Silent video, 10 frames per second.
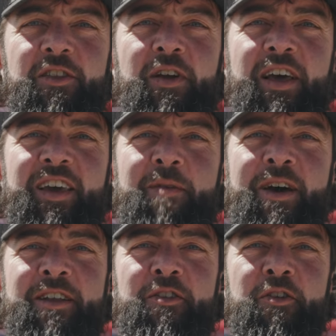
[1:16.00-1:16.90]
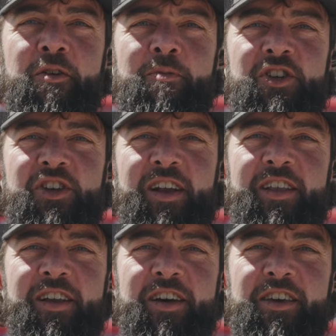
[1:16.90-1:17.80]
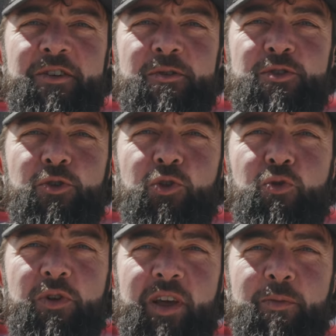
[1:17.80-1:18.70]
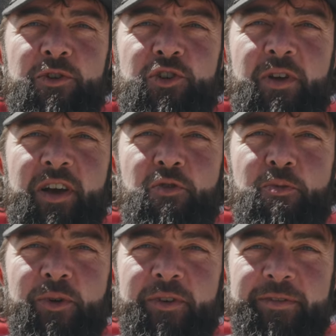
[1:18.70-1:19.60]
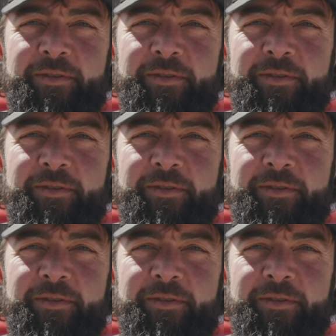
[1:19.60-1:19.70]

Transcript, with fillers: dans la cabane de Michel Del Rio sur toutes les manches de la coupe.